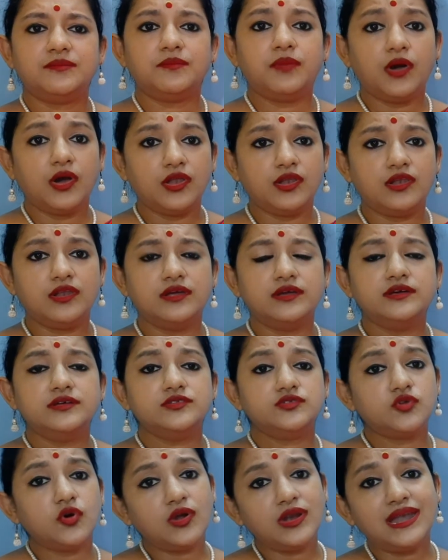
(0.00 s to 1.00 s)
বল
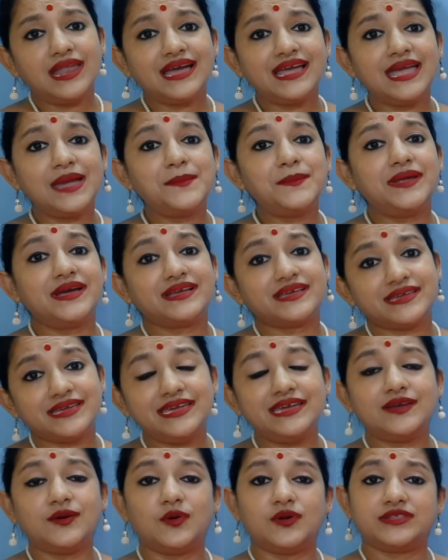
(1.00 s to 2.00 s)
তোর লাগে আমরা কি
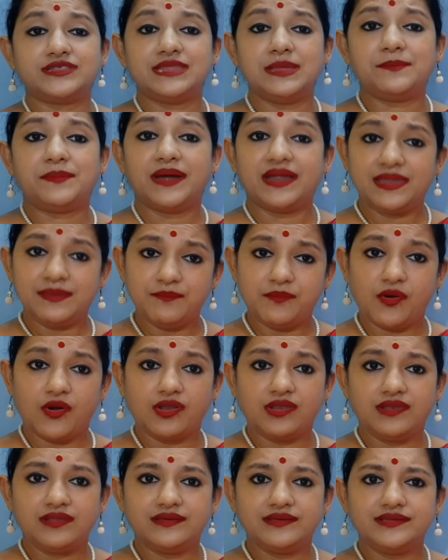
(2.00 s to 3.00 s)
করতে পারি বল